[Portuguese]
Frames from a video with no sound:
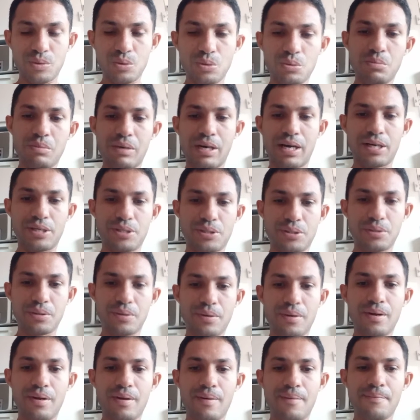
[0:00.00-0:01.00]
do
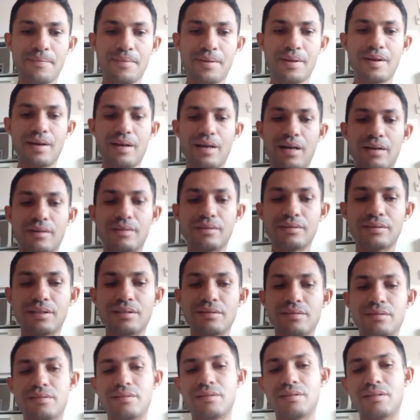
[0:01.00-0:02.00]
macho.
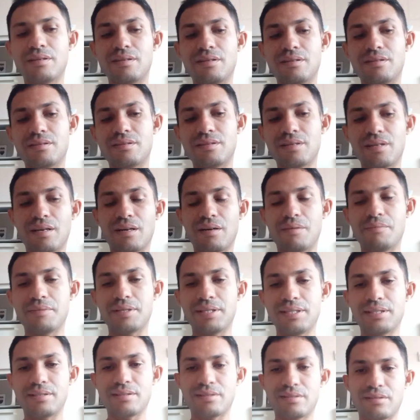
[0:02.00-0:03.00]
Acontece o seguinte,
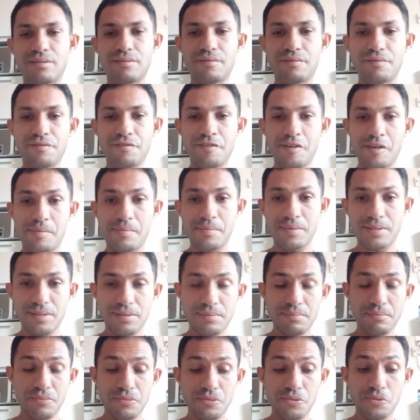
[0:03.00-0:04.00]
geralmente são
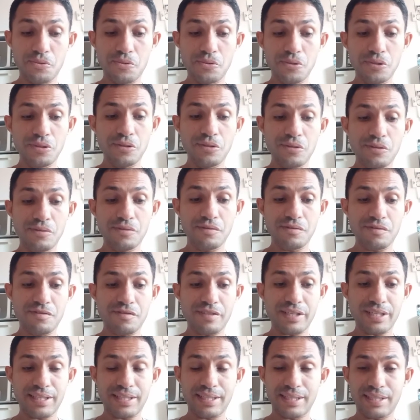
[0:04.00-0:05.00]
fêmeas muito
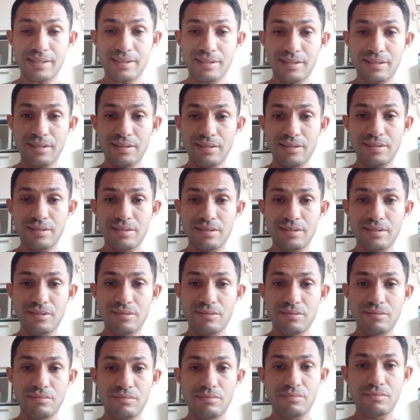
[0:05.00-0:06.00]
veteranas,
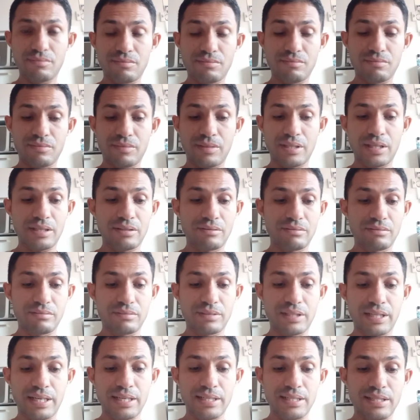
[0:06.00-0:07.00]
né,
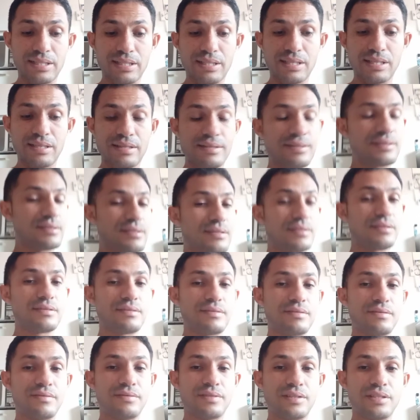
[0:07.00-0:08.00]
com 10,
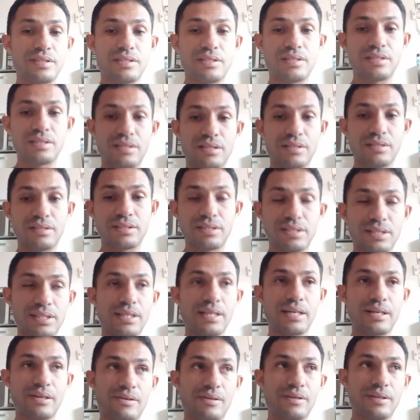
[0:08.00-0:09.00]
15, 20 anos de
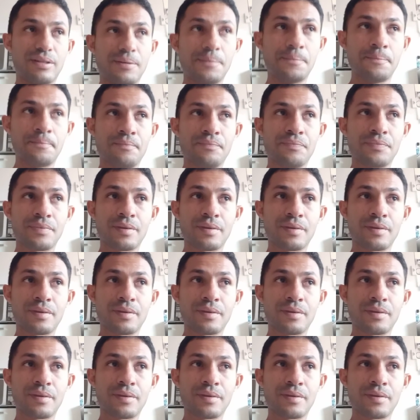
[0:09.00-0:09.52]
gaiola,